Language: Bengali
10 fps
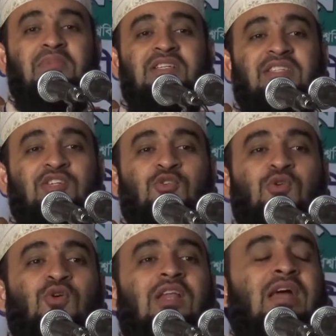মিশতে
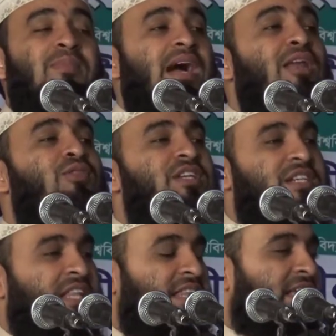শুরু করলাম কালোদের
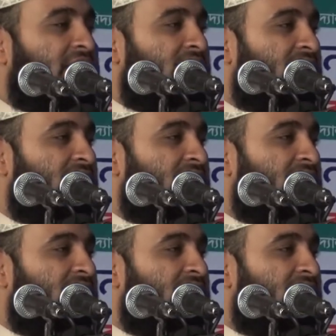সাথে